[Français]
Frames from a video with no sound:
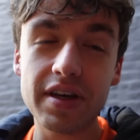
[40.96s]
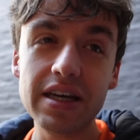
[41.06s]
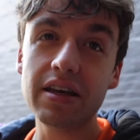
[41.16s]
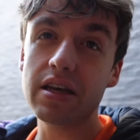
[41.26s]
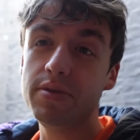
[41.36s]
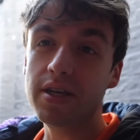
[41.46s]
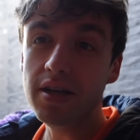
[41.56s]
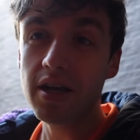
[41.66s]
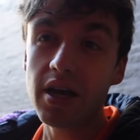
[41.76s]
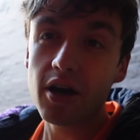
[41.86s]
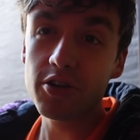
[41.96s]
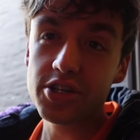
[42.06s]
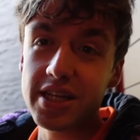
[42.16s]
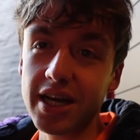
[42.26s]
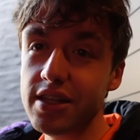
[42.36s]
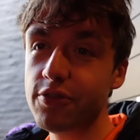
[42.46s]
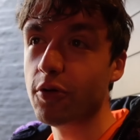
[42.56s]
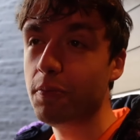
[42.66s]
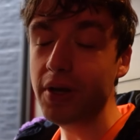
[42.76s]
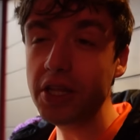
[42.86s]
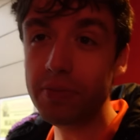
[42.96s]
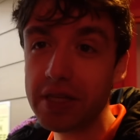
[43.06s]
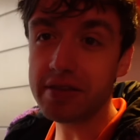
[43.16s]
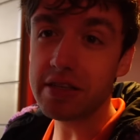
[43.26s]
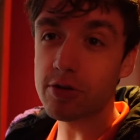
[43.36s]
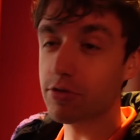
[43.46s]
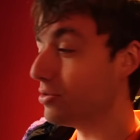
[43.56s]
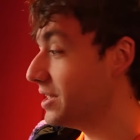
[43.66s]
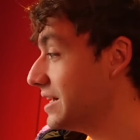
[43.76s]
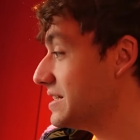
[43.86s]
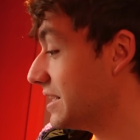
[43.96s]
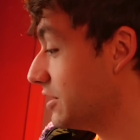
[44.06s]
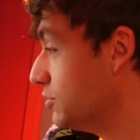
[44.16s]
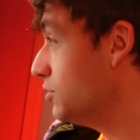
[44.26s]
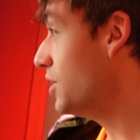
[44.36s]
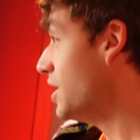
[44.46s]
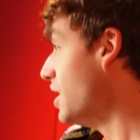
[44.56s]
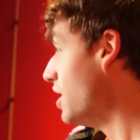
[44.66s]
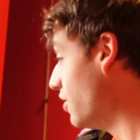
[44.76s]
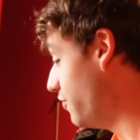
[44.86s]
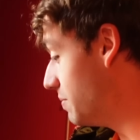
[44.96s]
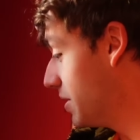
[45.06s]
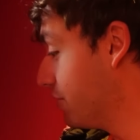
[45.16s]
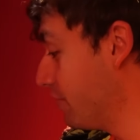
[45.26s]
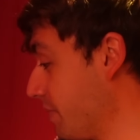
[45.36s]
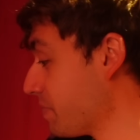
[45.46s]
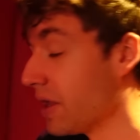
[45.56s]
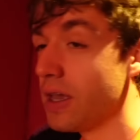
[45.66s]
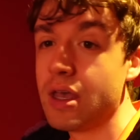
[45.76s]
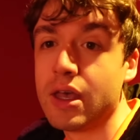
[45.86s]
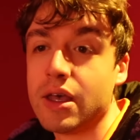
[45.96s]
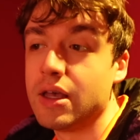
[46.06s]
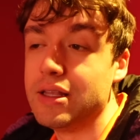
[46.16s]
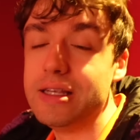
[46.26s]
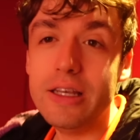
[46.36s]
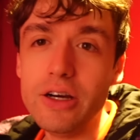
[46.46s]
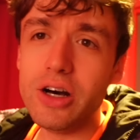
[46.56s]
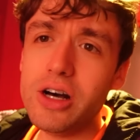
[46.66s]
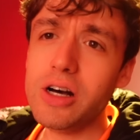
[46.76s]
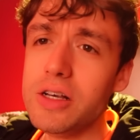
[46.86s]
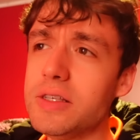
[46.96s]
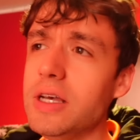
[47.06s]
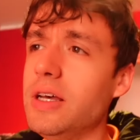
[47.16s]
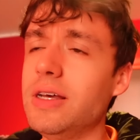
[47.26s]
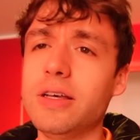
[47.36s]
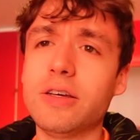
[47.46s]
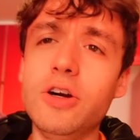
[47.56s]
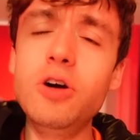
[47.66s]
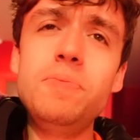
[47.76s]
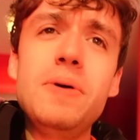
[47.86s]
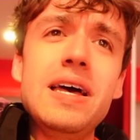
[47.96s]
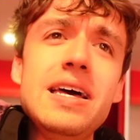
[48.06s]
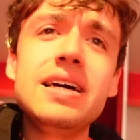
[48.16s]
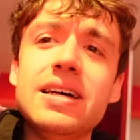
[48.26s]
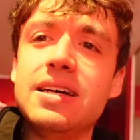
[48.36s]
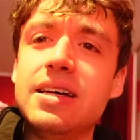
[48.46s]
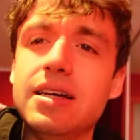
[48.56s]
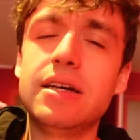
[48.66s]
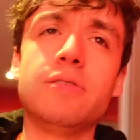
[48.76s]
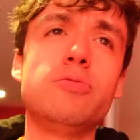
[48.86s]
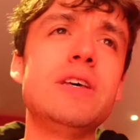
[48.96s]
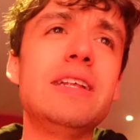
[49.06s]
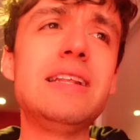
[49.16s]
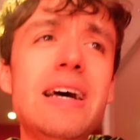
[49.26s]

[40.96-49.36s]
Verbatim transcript: très très bien, en général, ils font plein de bêtises quand on les laisse à deux. Enfin bref. Lily Rose, grand-père, vous êtes